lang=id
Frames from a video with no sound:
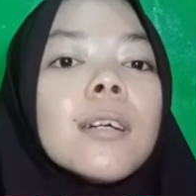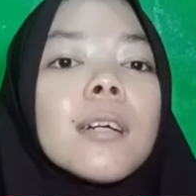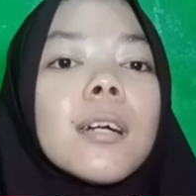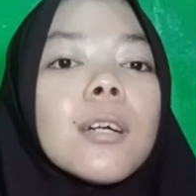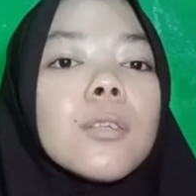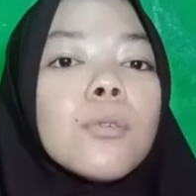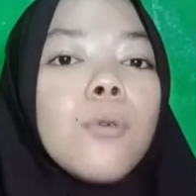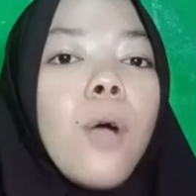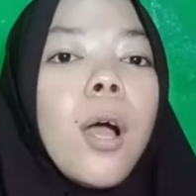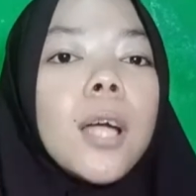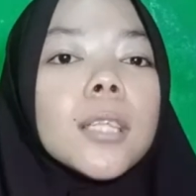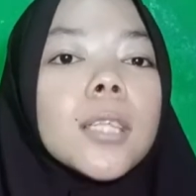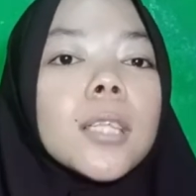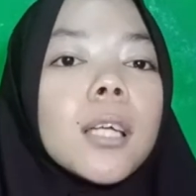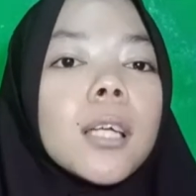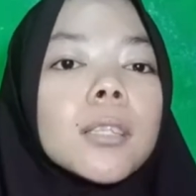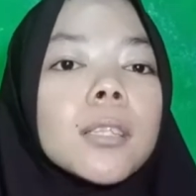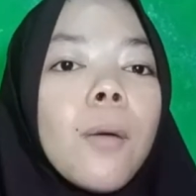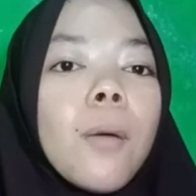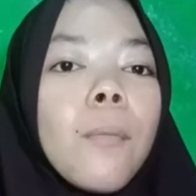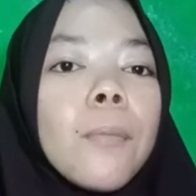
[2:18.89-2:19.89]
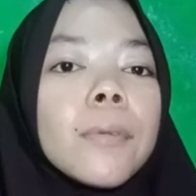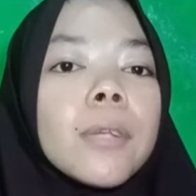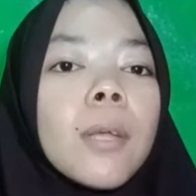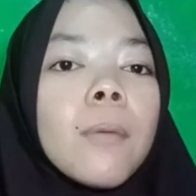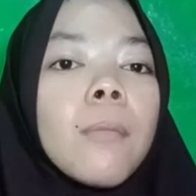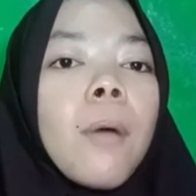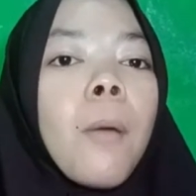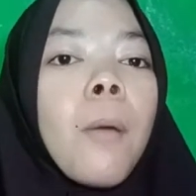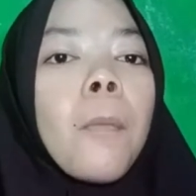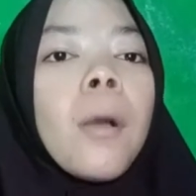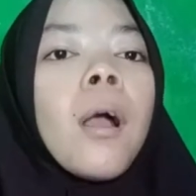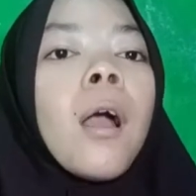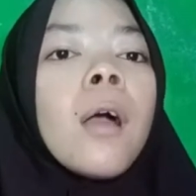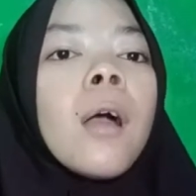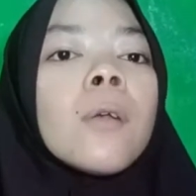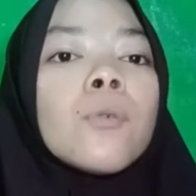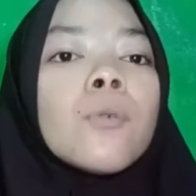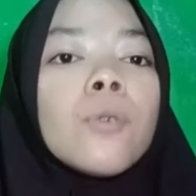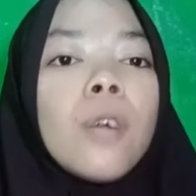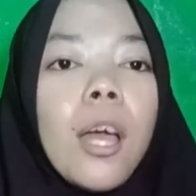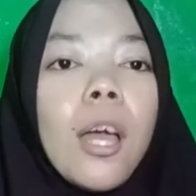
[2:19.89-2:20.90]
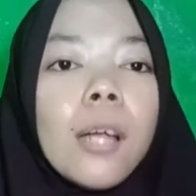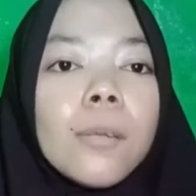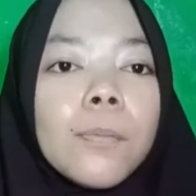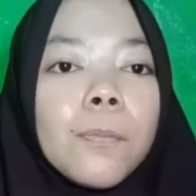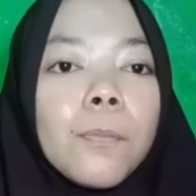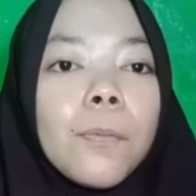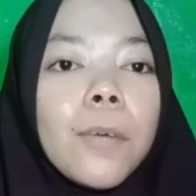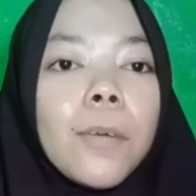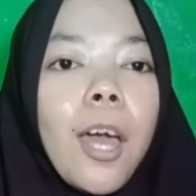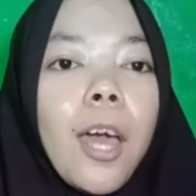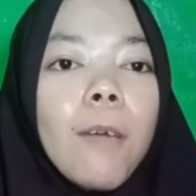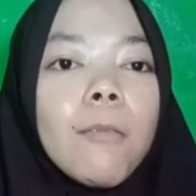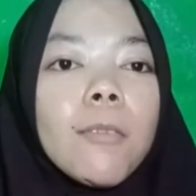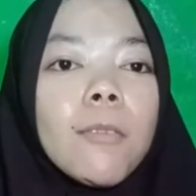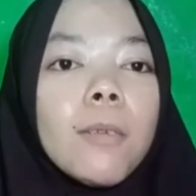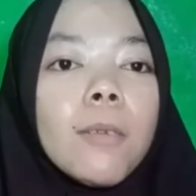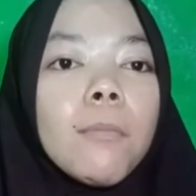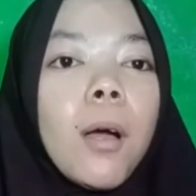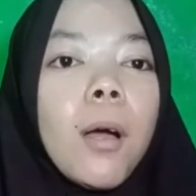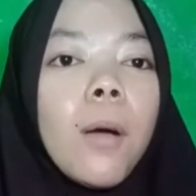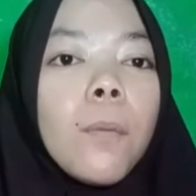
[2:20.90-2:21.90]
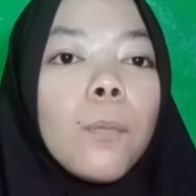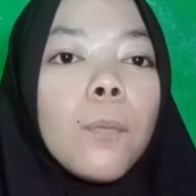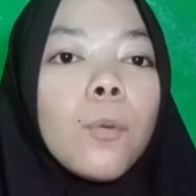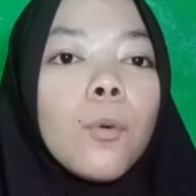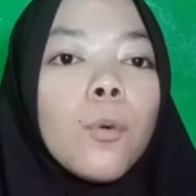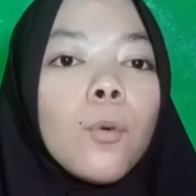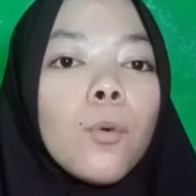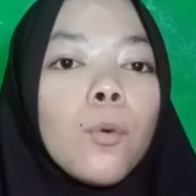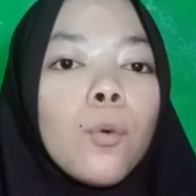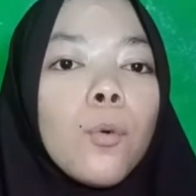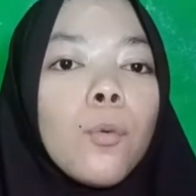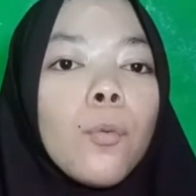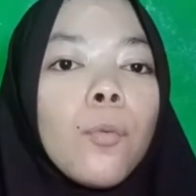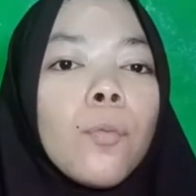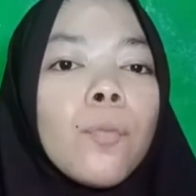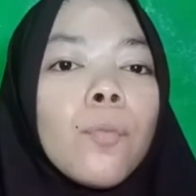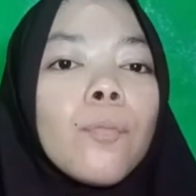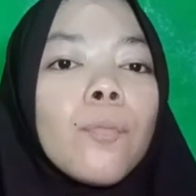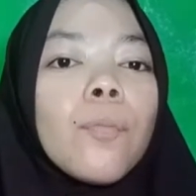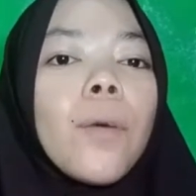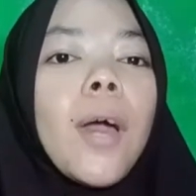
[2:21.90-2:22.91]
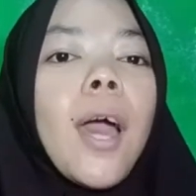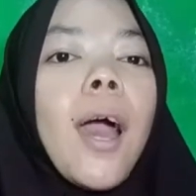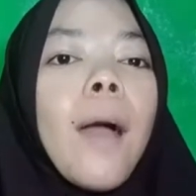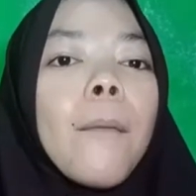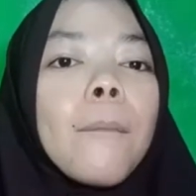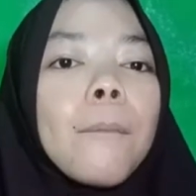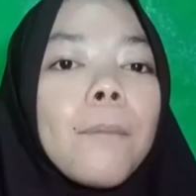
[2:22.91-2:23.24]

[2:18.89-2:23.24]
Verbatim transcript: keduanya sama-sama mengandung SPF 50 PA+,